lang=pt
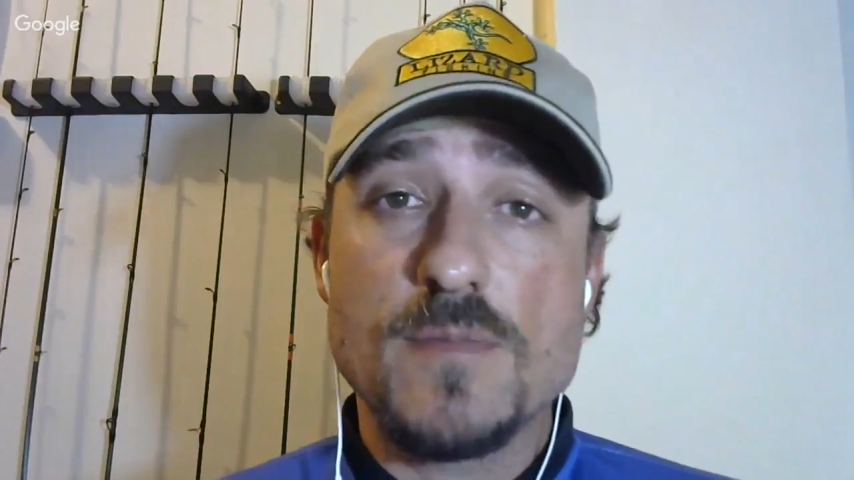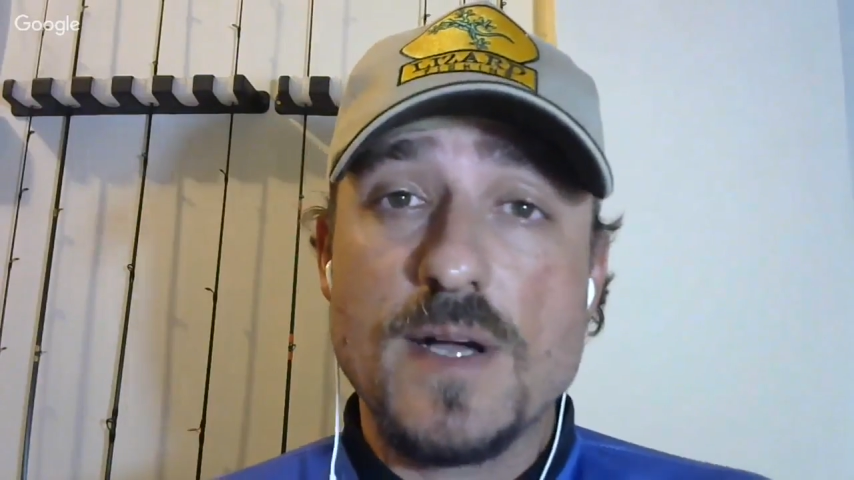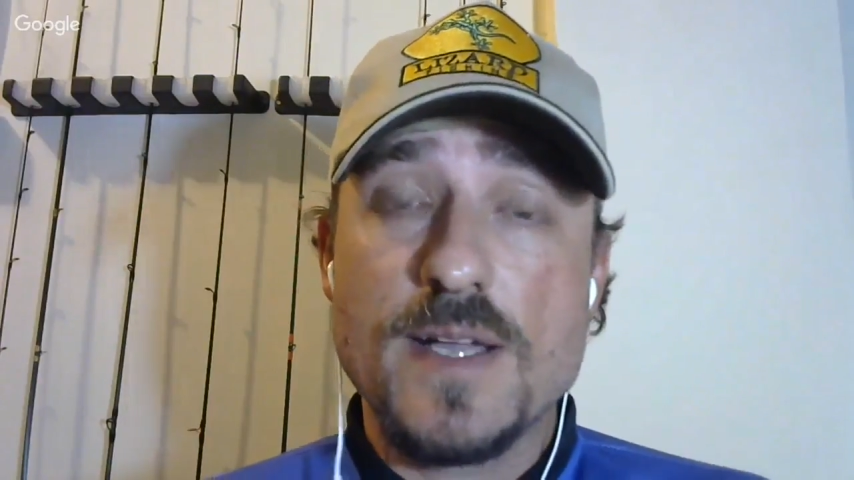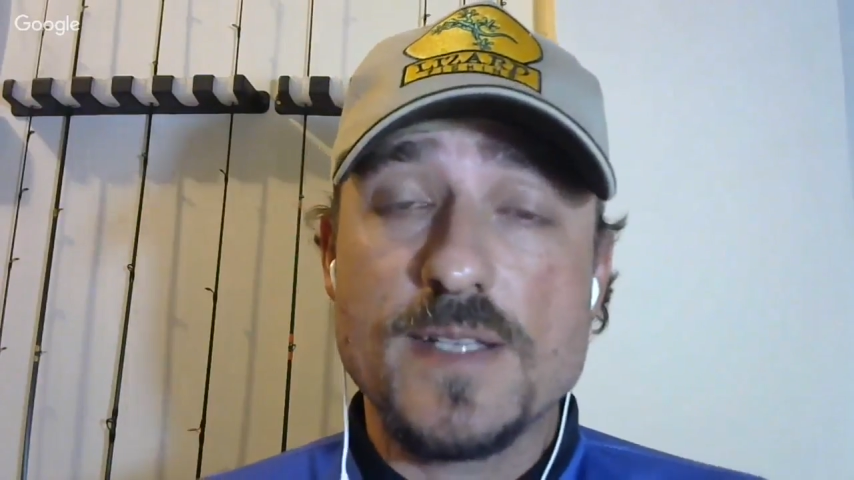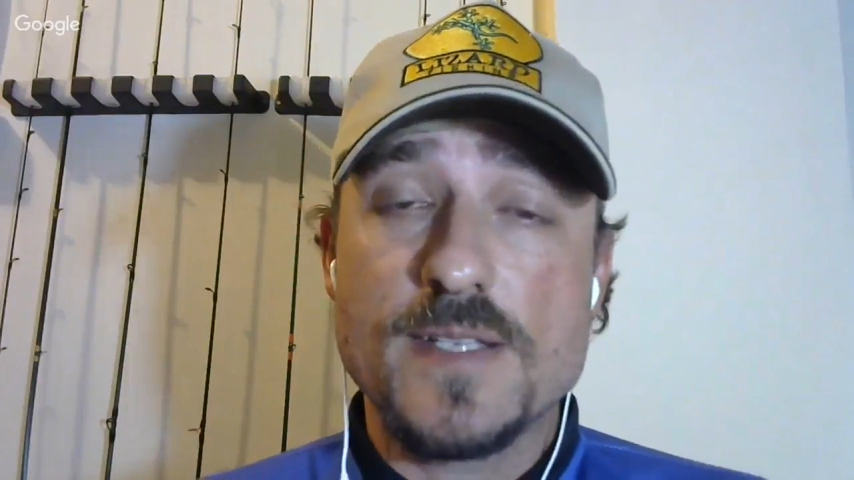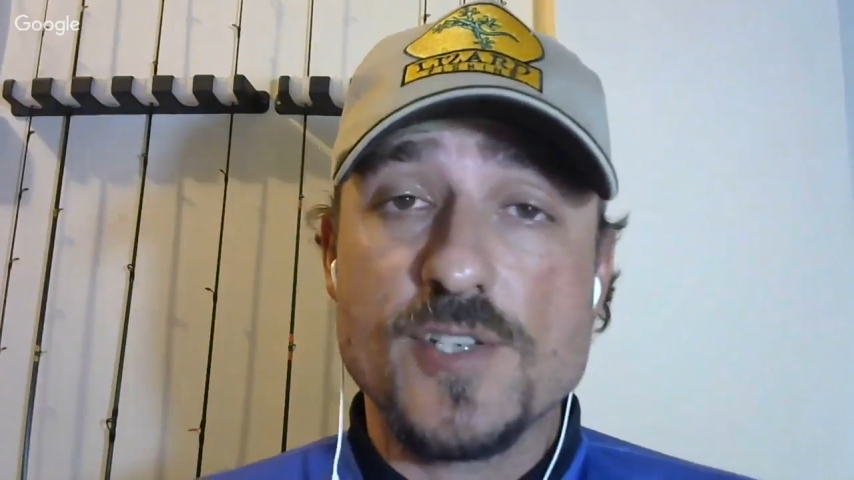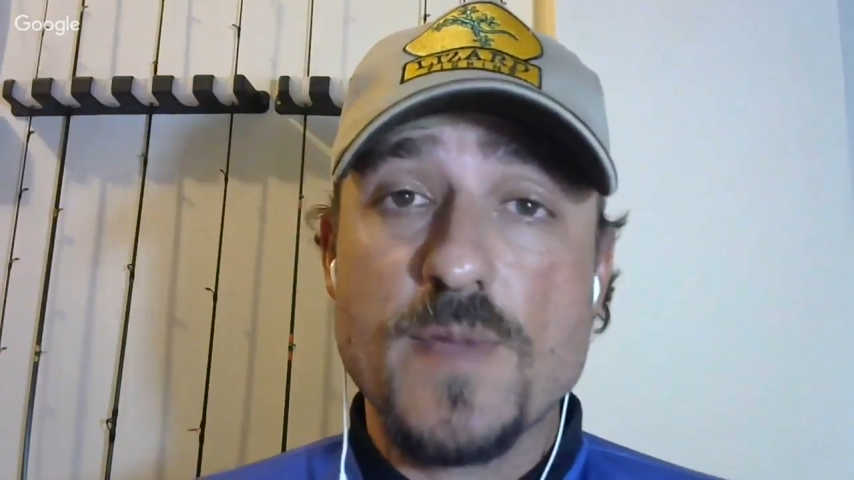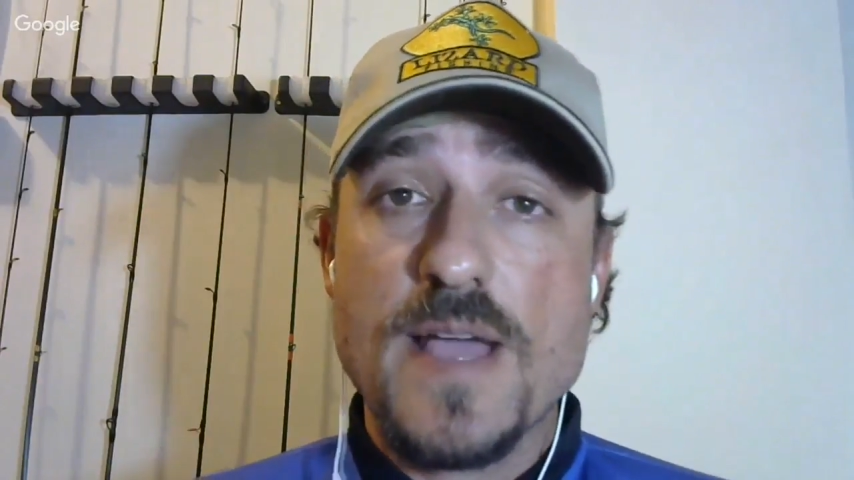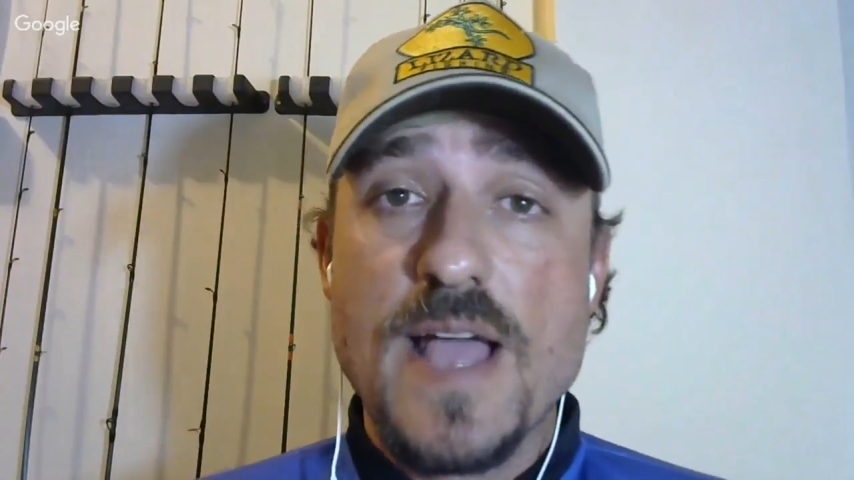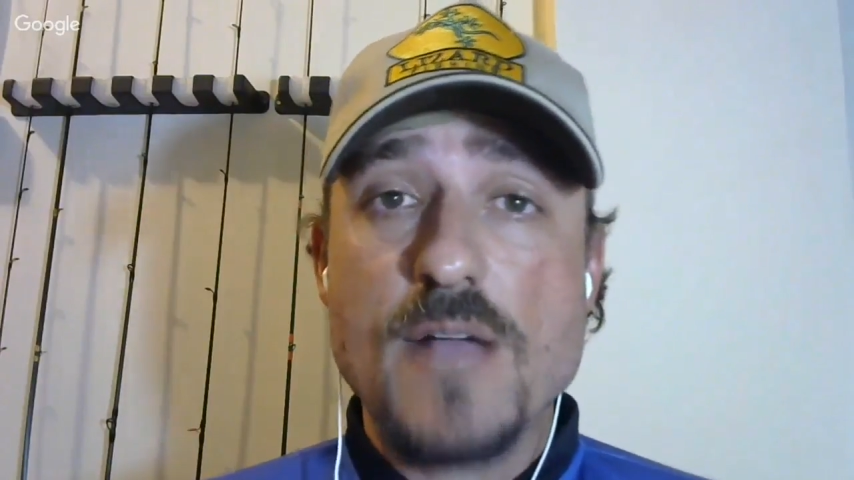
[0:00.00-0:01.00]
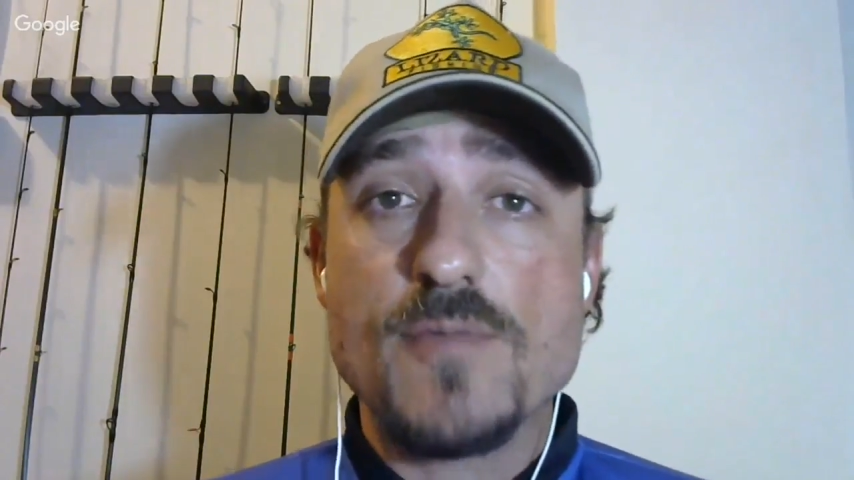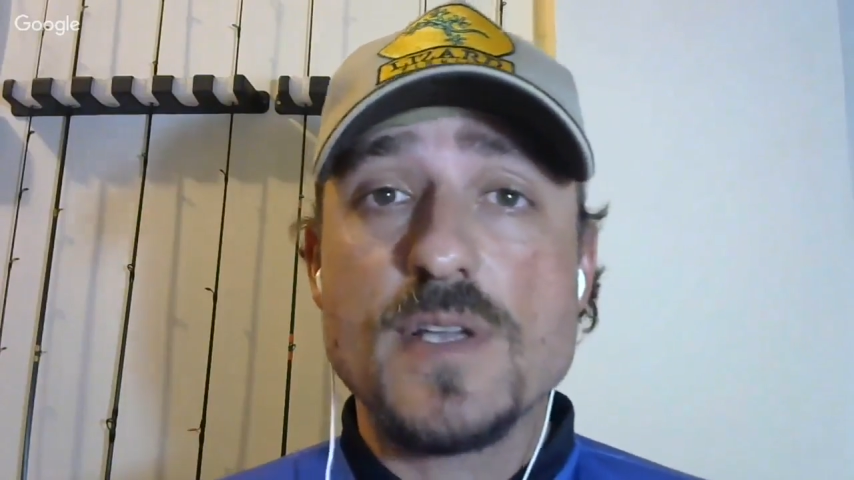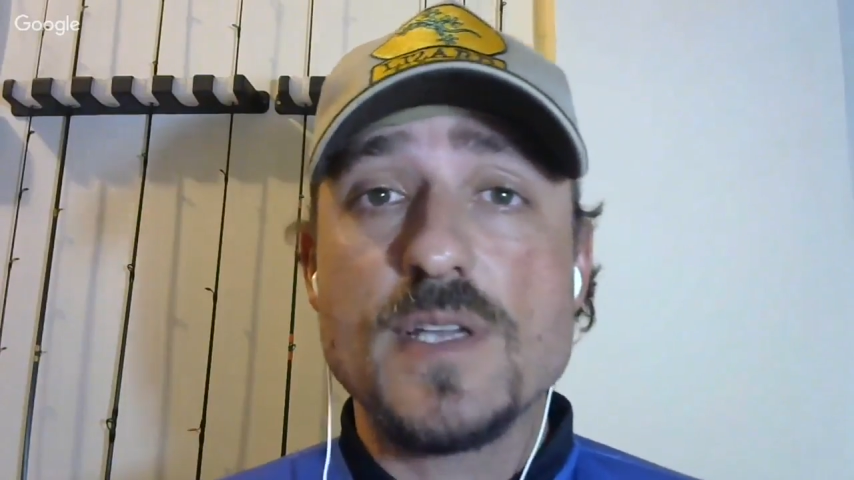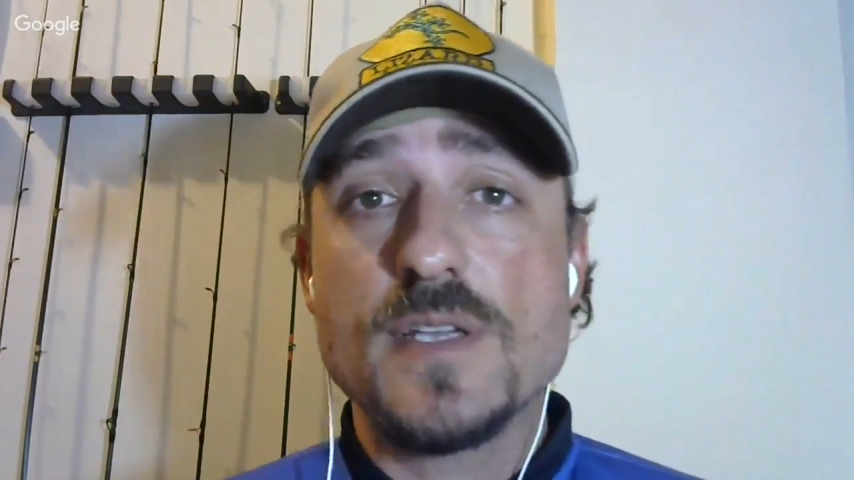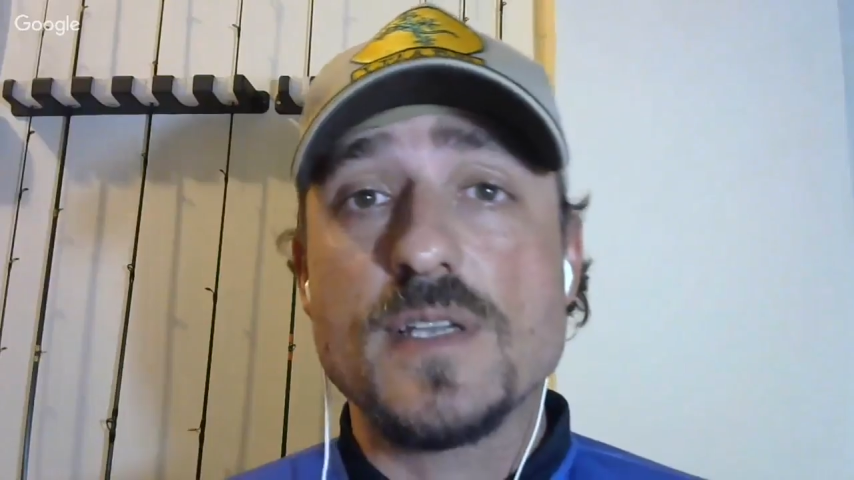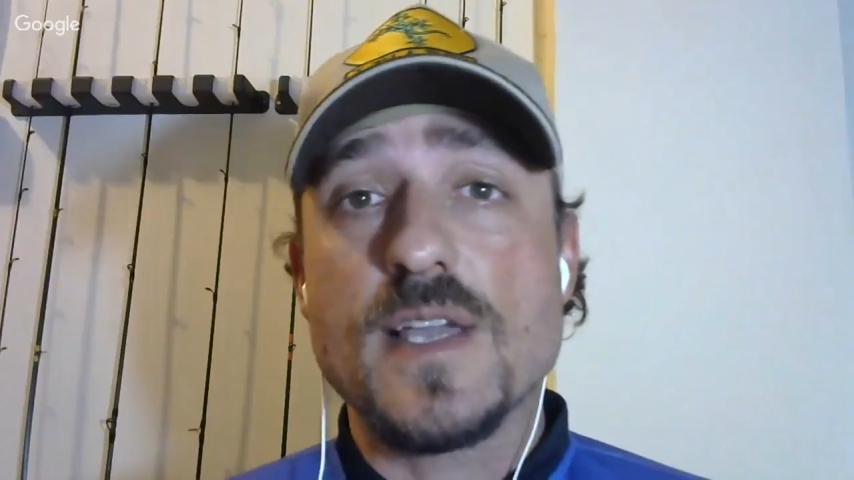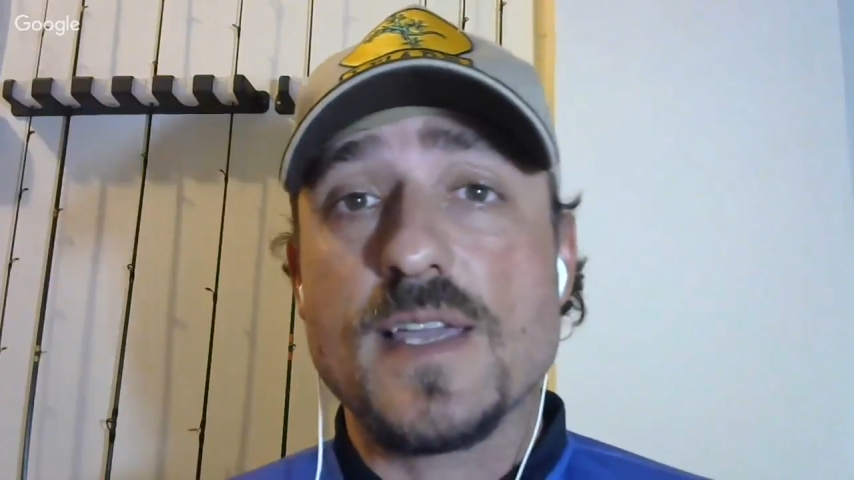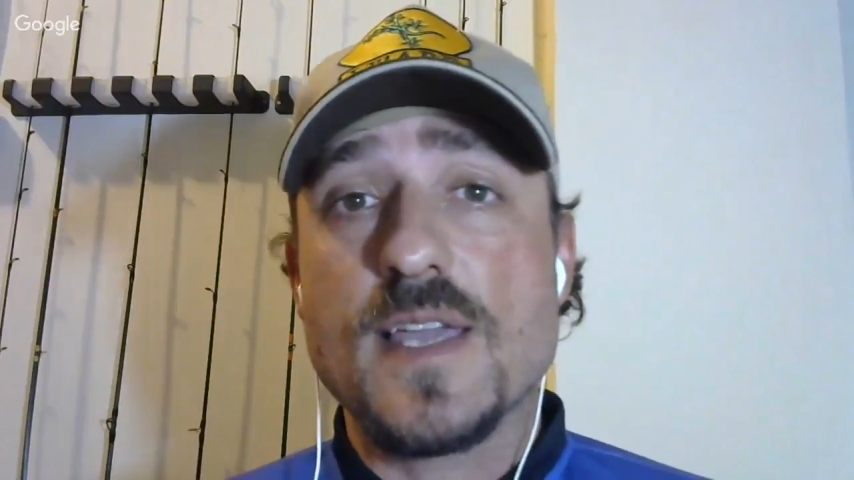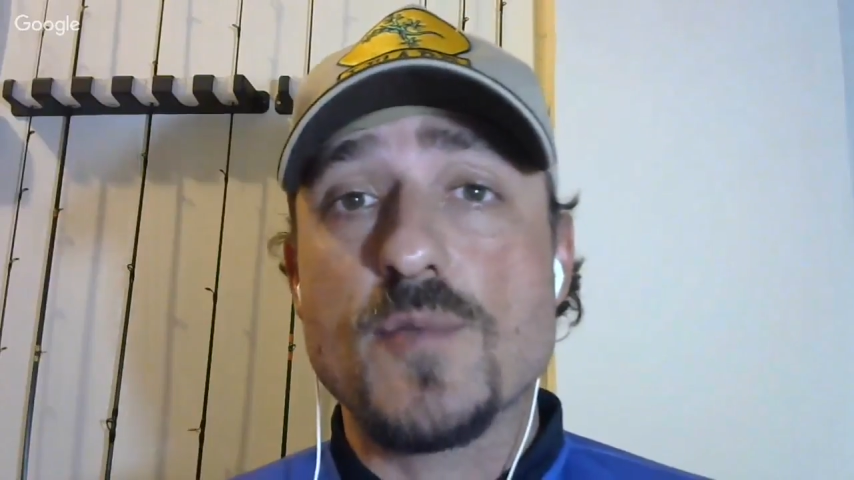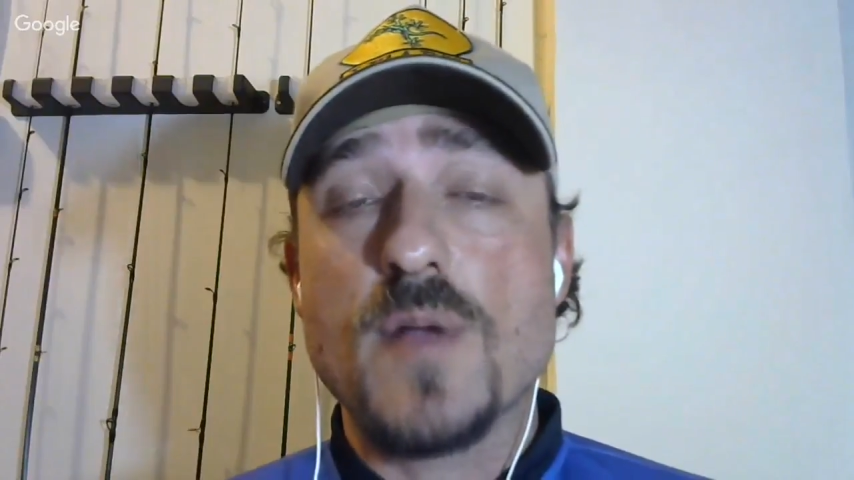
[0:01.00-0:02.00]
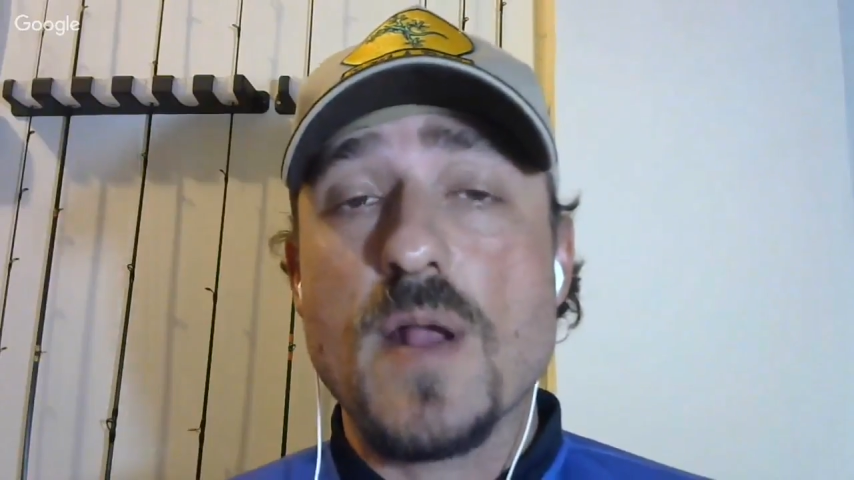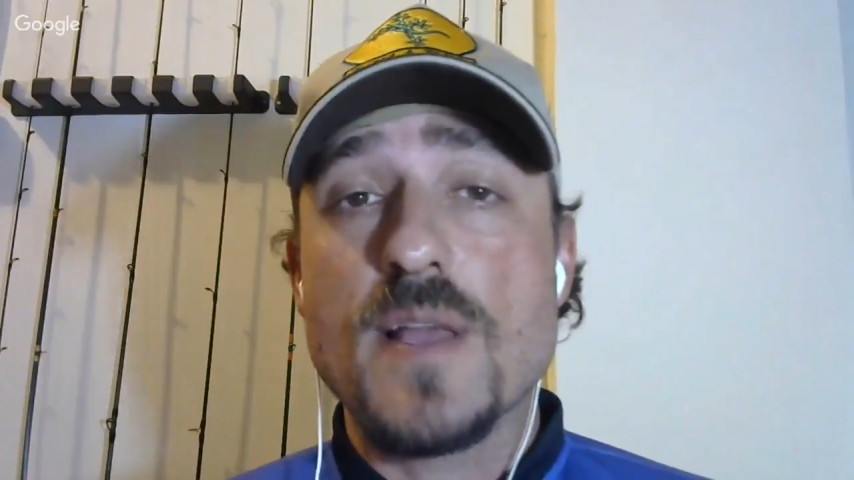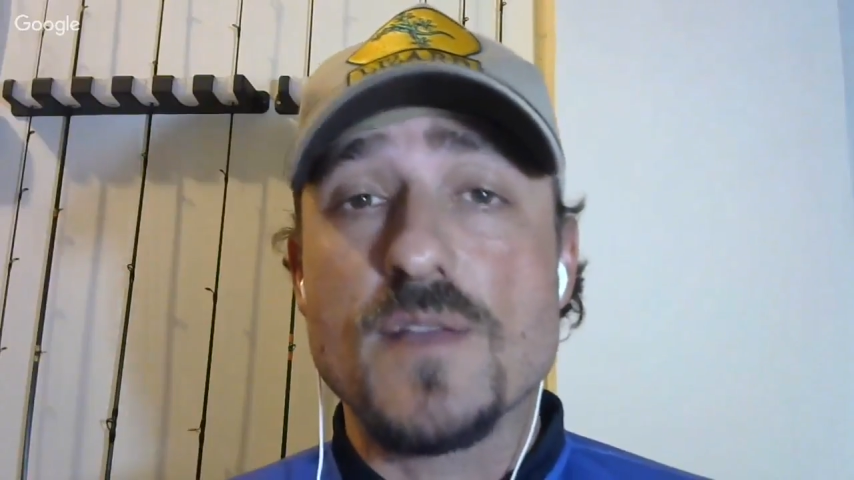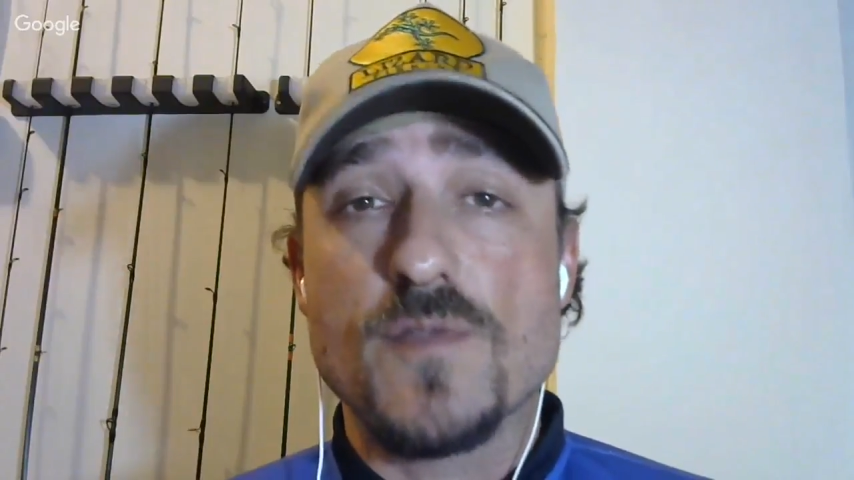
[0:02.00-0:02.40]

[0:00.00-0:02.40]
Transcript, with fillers: uma isca de minha água e quebrou a barbela,